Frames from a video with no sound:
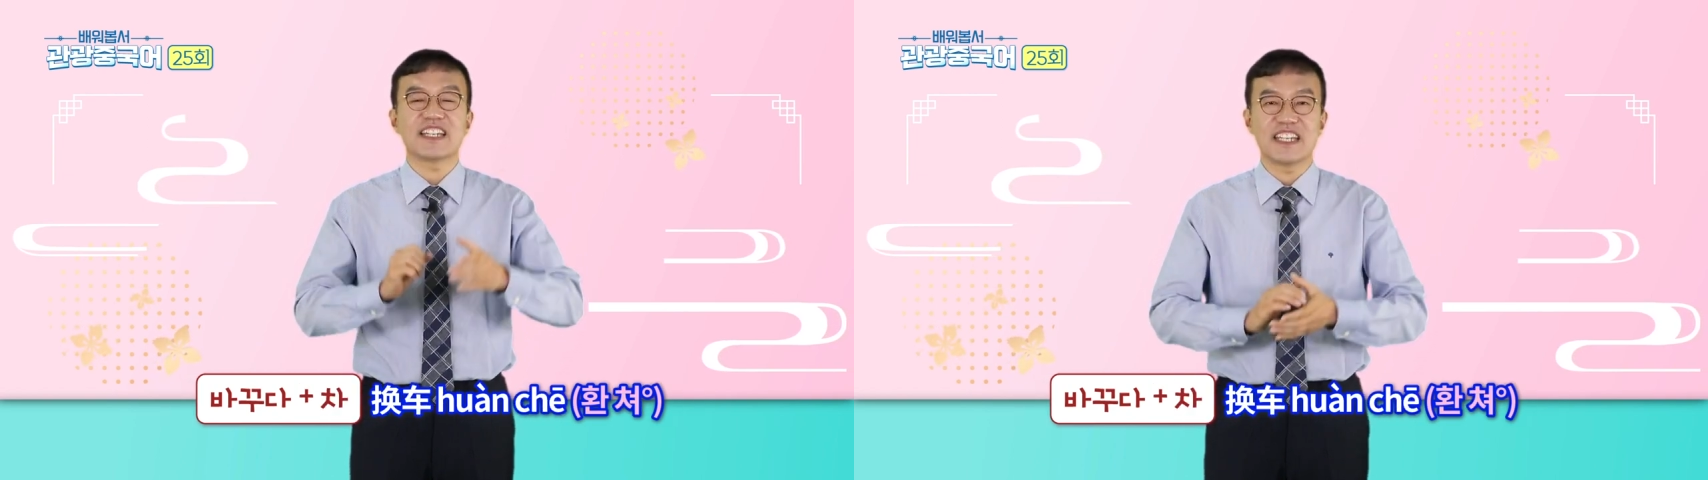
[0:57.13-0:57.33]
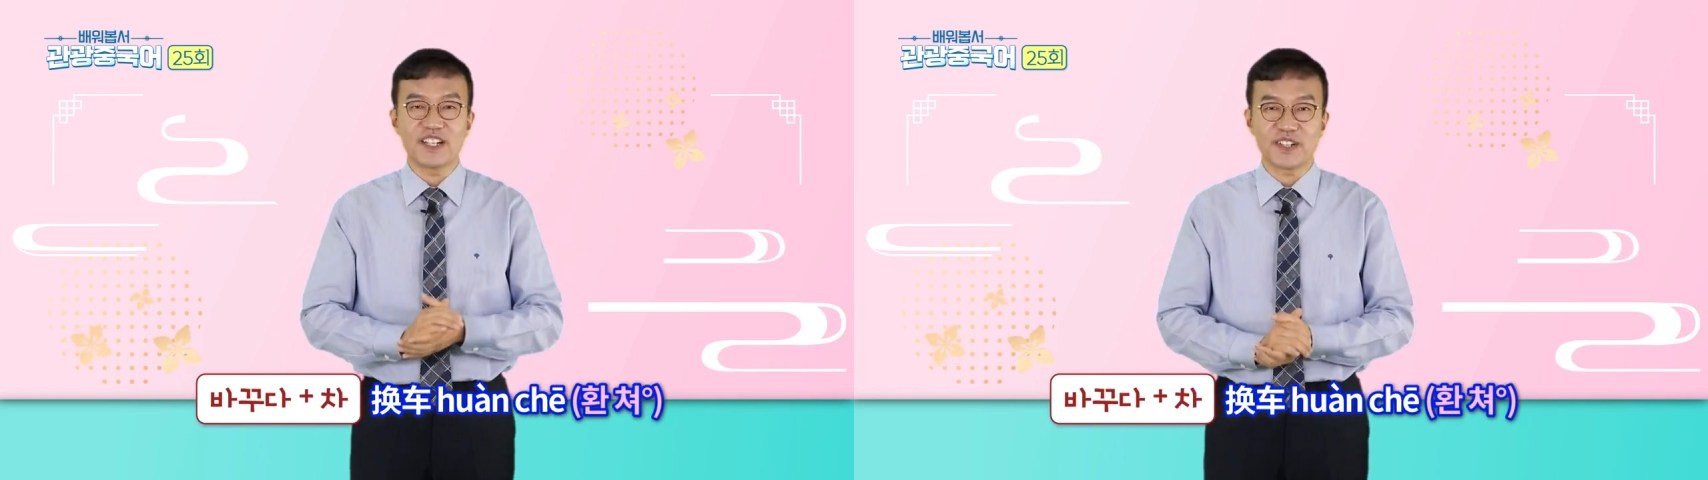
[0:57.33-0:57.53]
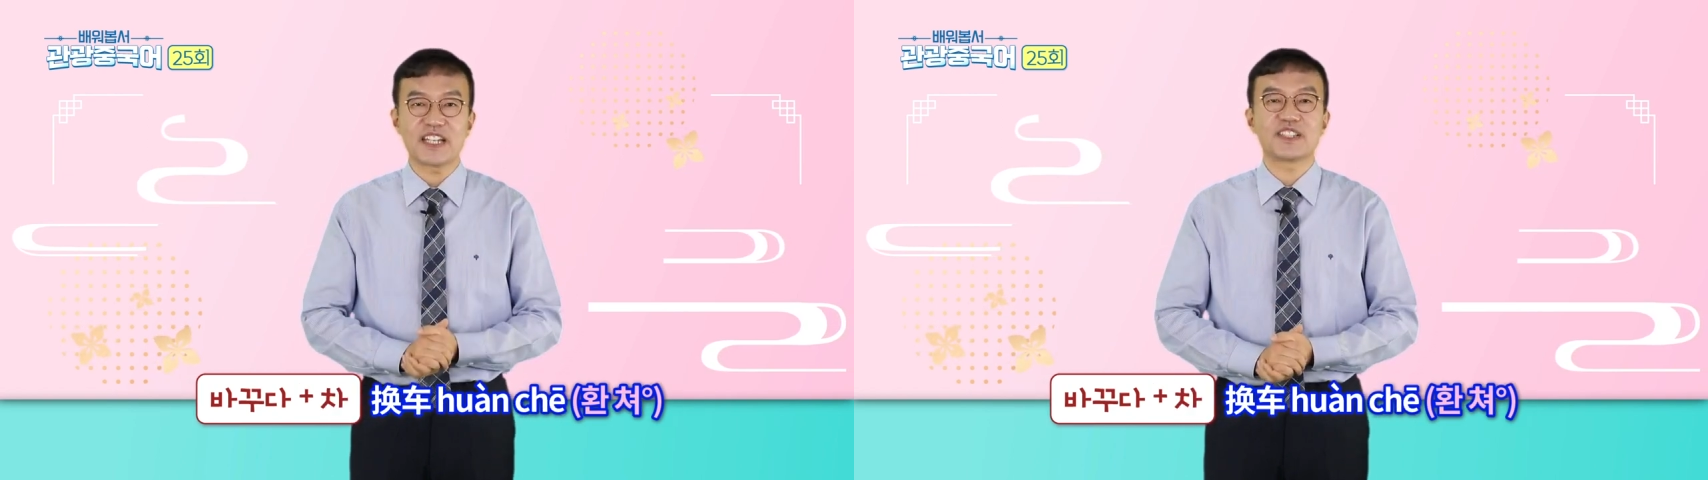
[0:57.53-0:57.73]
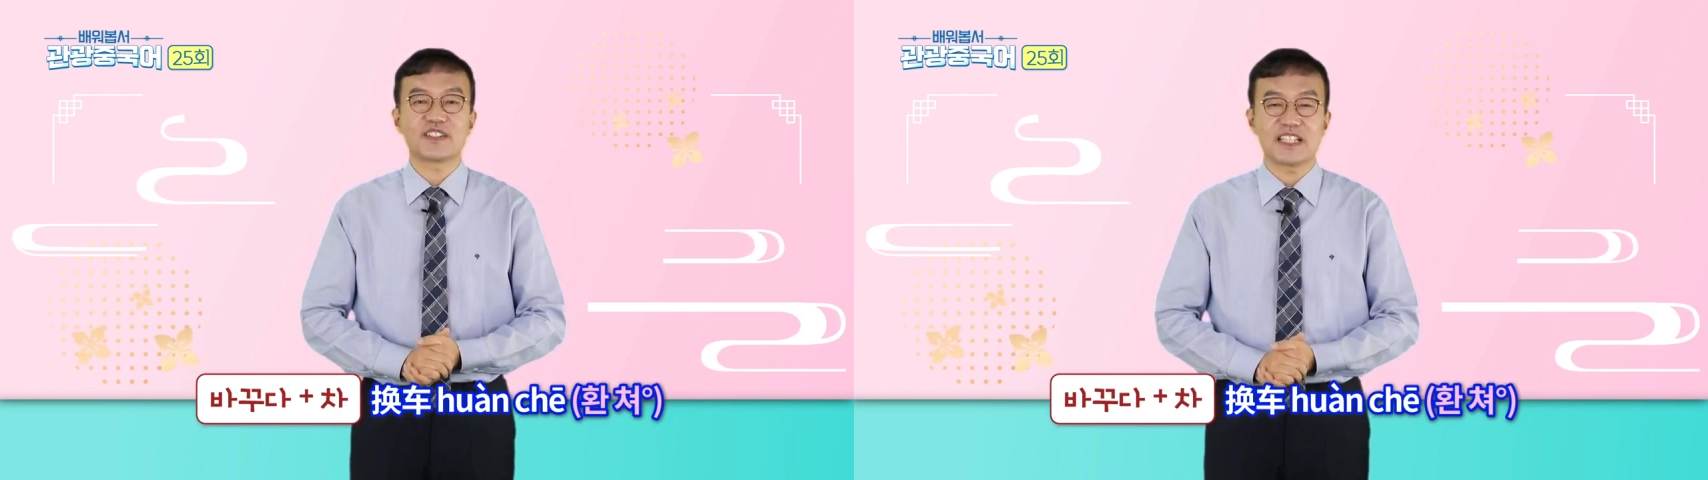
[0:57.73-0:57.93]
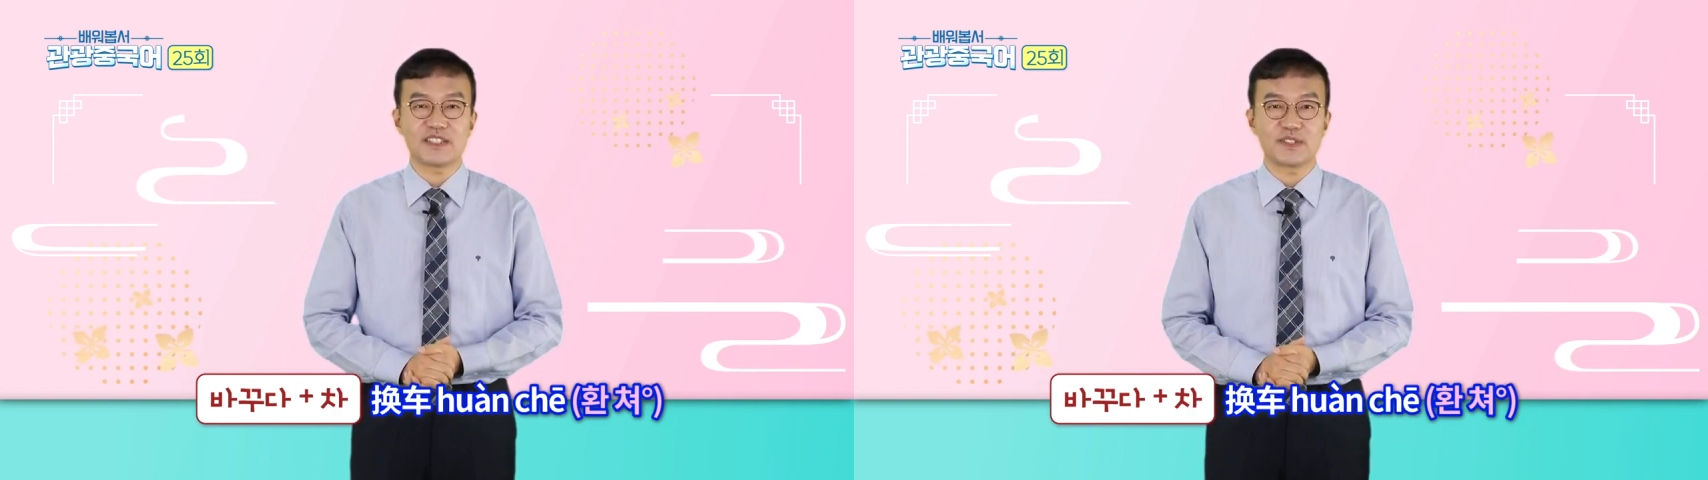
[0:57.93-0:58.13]
이렇게
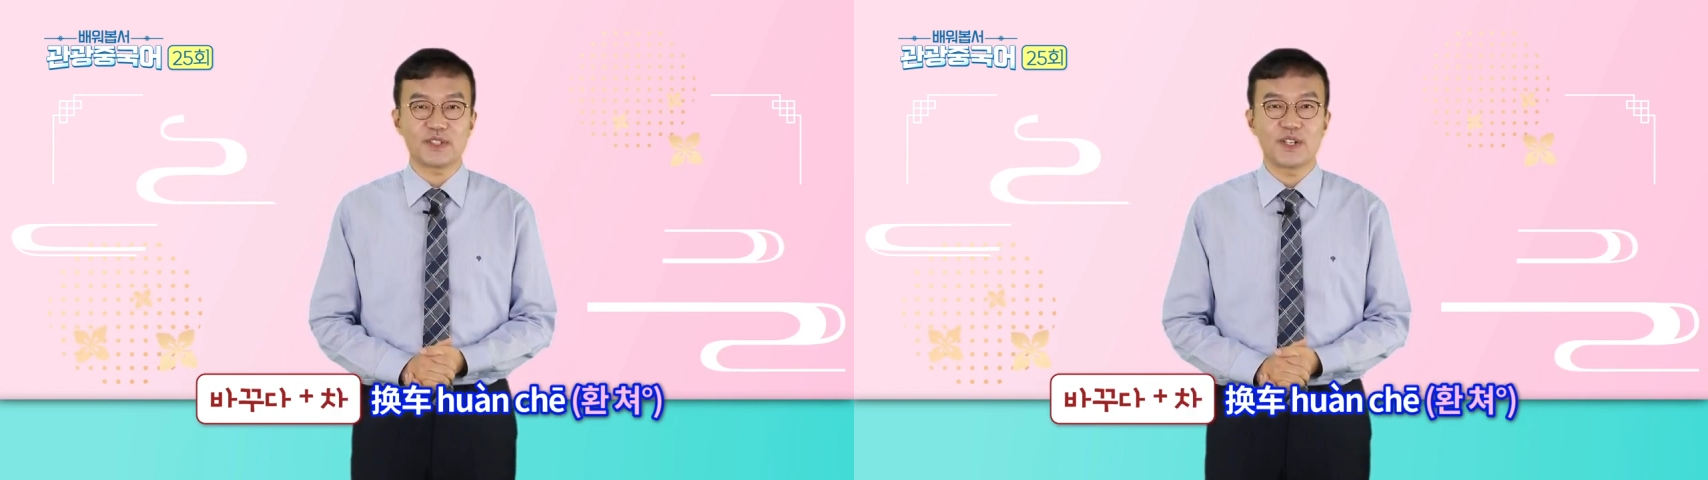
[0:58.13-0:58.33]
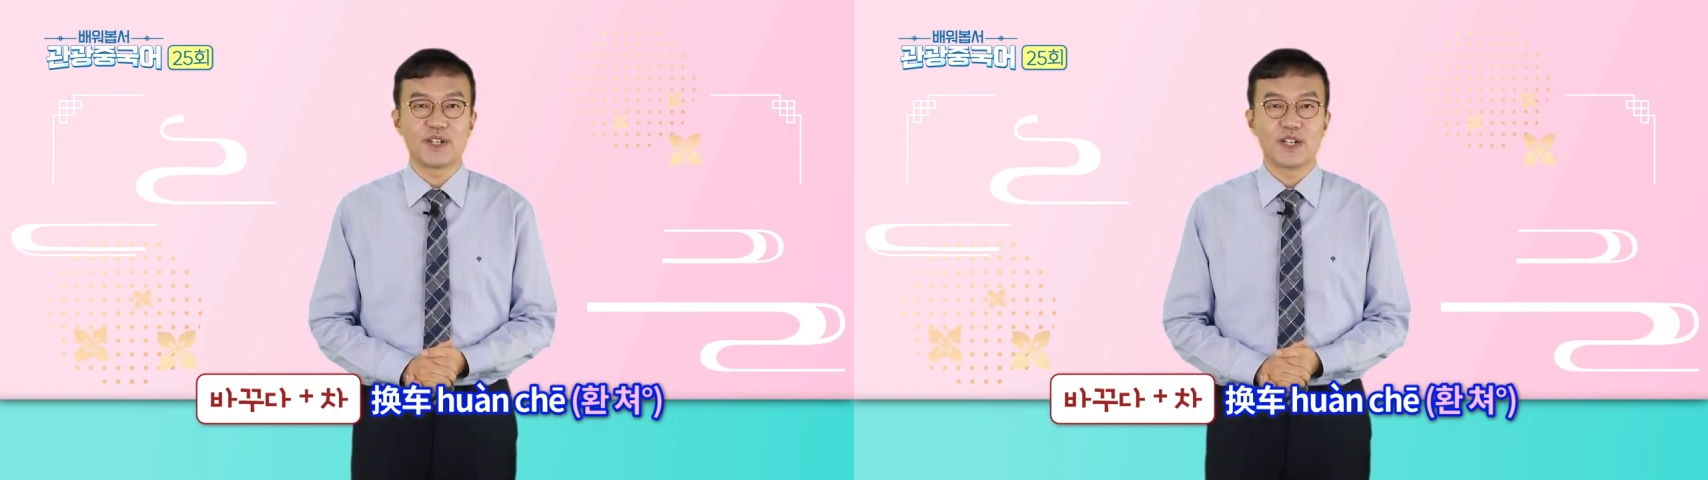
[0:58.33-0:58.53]
정리했었죠.